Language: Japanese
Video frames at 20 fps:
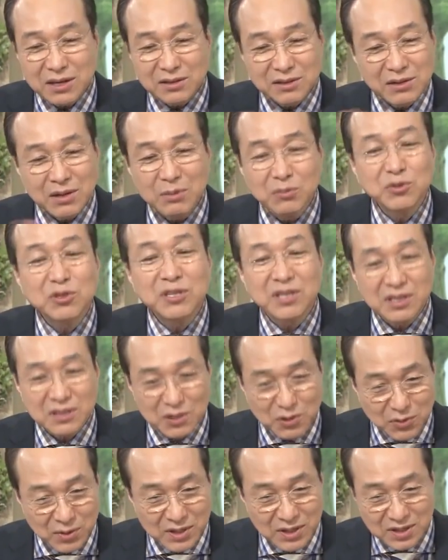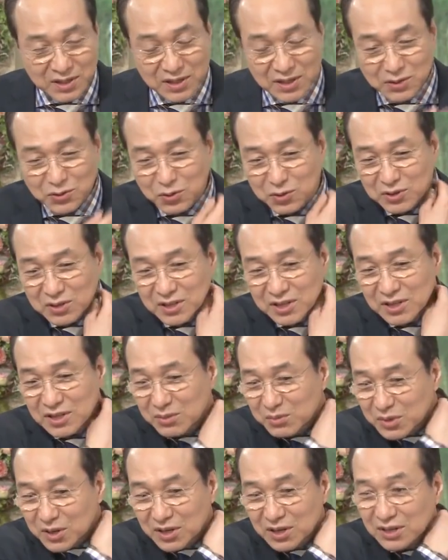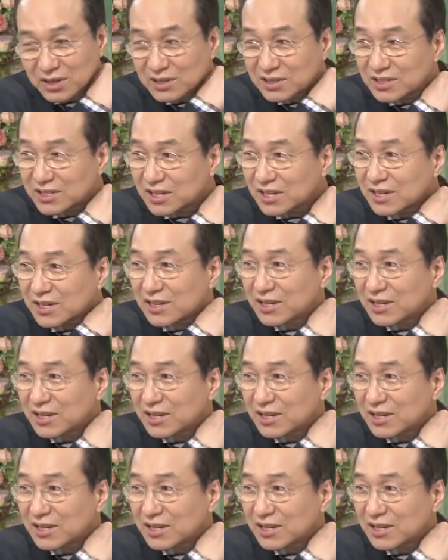大学が無理だって言われてそれで、まあ